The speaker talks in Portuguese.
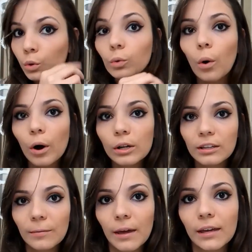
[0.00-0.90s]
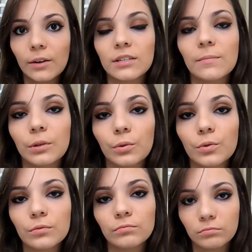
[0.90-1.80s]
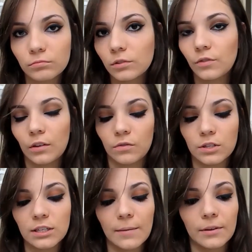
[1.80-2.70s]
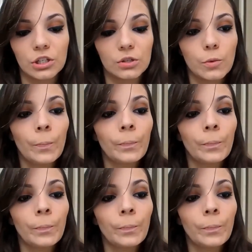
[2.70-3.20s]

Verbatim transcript: no olho também, que eu sempre uso. Enfim, vocês sabem disso.